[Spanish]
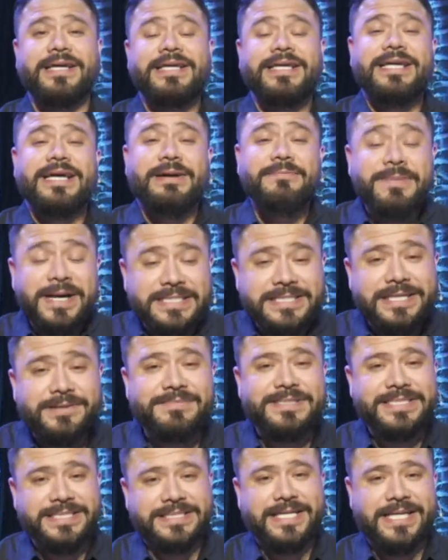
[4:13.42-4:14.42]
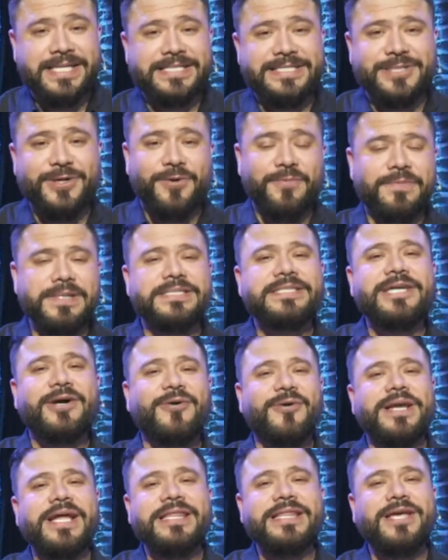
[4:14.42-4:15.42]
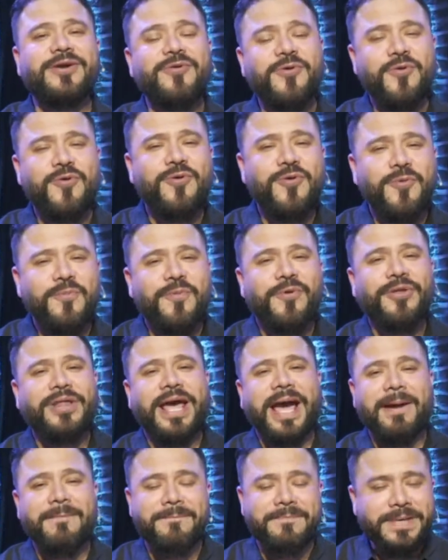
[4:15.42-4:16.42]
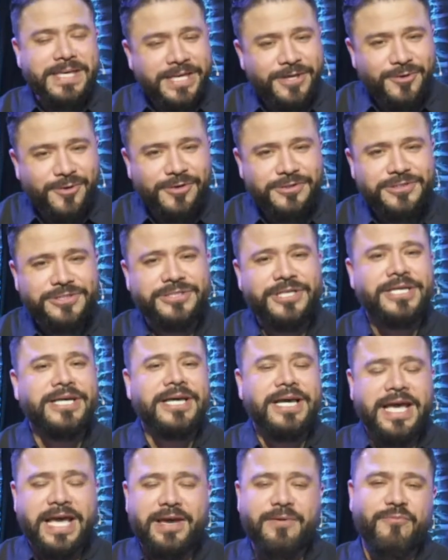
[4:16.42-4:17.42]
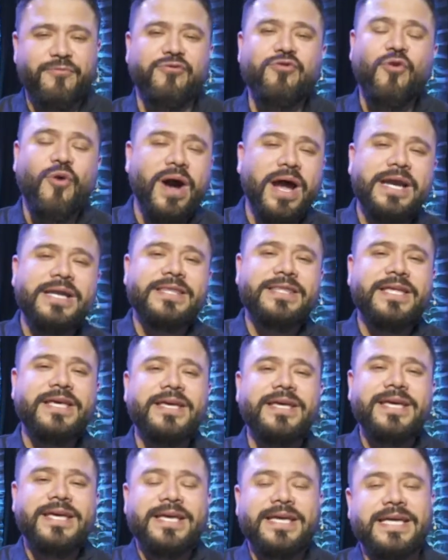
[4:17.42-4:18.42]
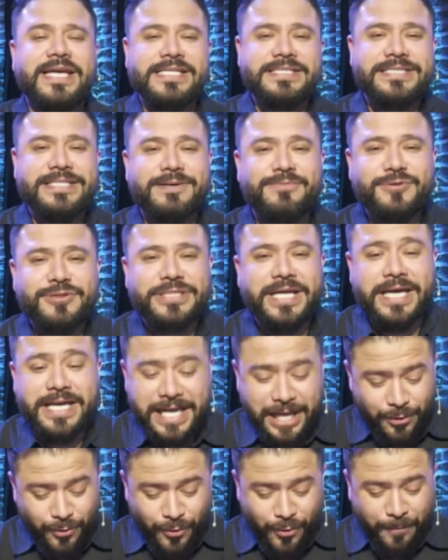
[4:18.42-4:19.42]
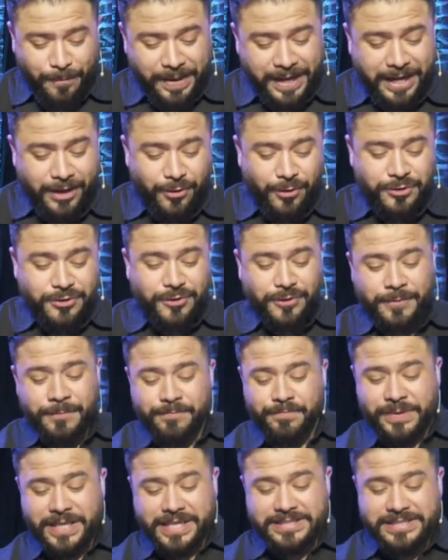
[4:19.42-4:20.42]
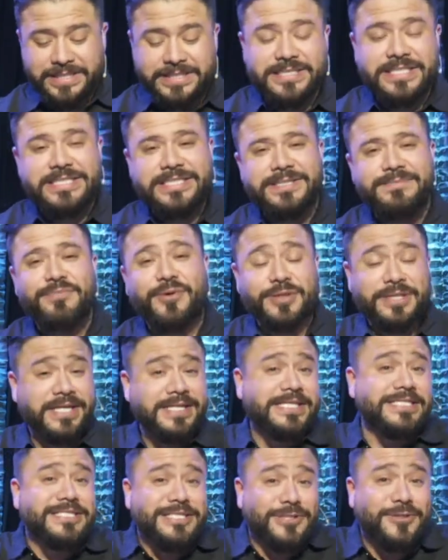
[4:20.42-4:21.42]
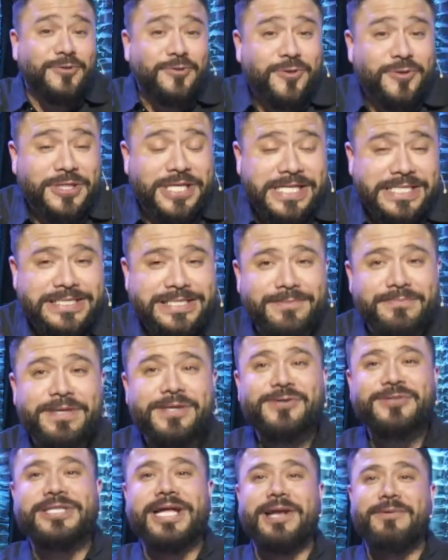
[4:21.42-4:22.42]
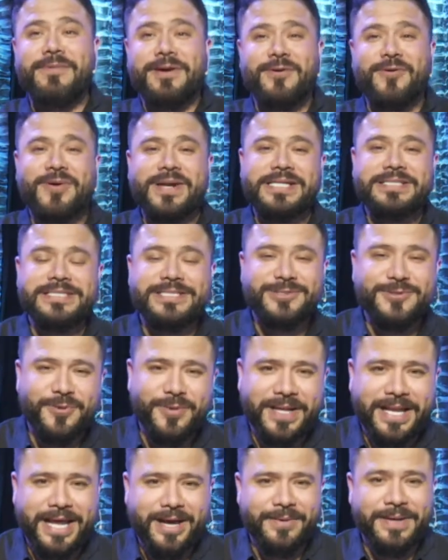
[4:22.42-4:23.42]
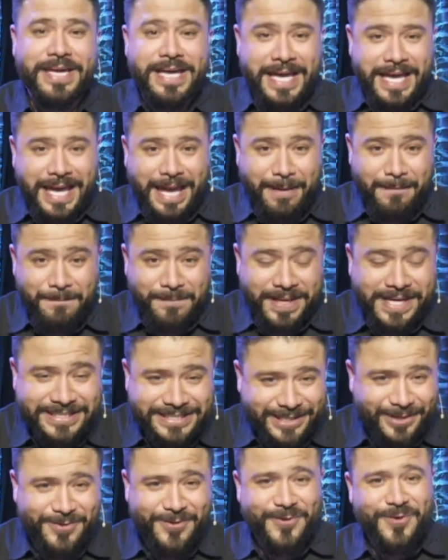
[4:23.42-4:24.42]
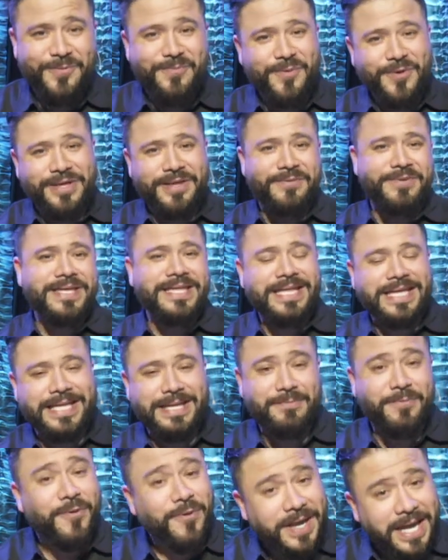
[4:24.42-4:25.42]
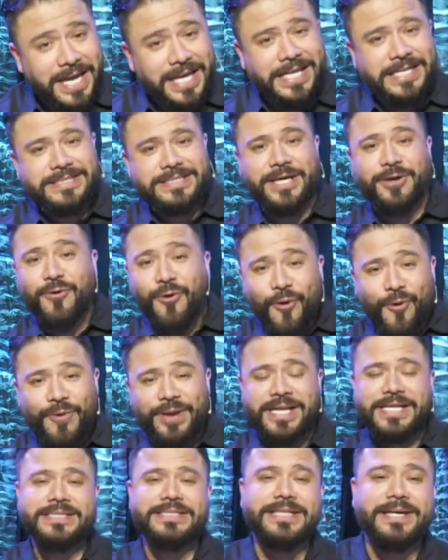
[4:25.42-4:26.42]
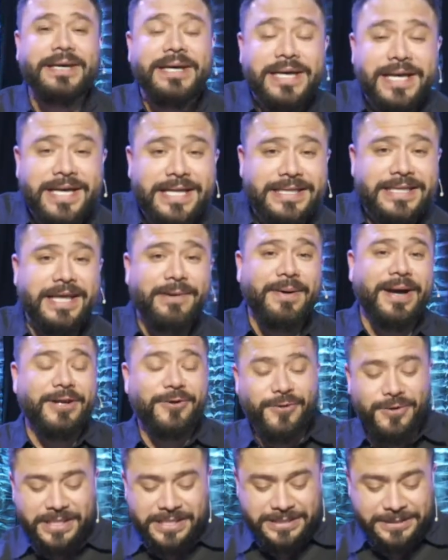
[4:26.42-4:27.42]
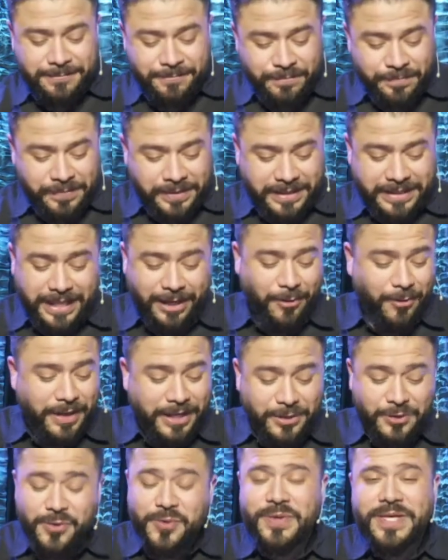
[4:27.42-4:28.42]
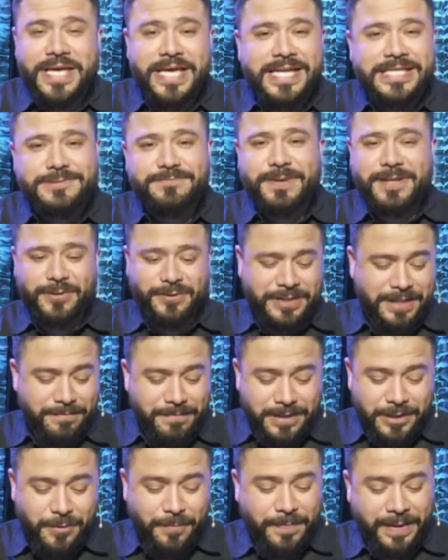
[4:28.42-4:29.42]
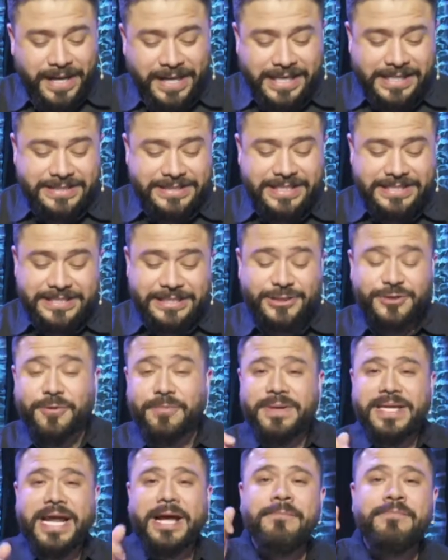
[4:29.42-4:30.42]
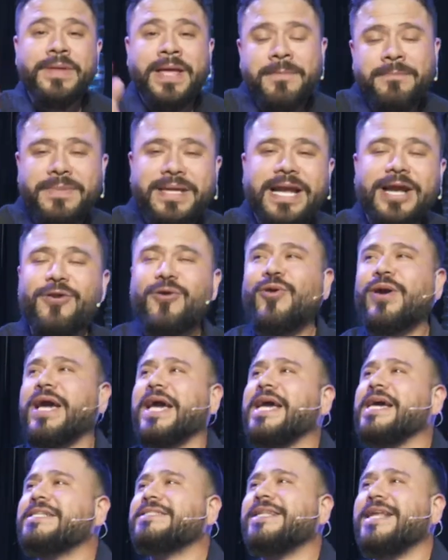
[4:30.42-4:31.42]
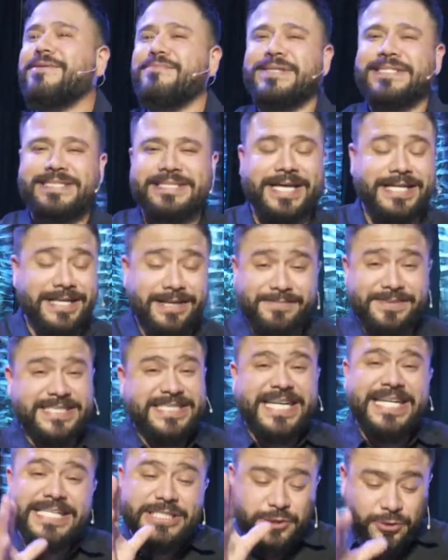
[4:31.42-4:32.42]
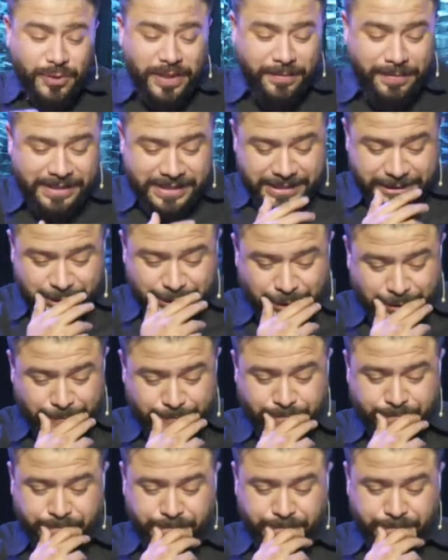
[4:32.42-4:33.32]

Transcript: más amistades de hombres. Y ahora tengo un grupo de amigos eh, fuerte que estamos ahí el uno para el otro. Así es que es importante, si tú no tienes amigos, a lo mejor esa es tu clave. Empieza un grupo de vida de mujeres, de jóvenes, de, de varones, de lo que tú quieras, pero te invito para que seas esto. Mira, mira lo que es la amistad. La amistad es una bendición.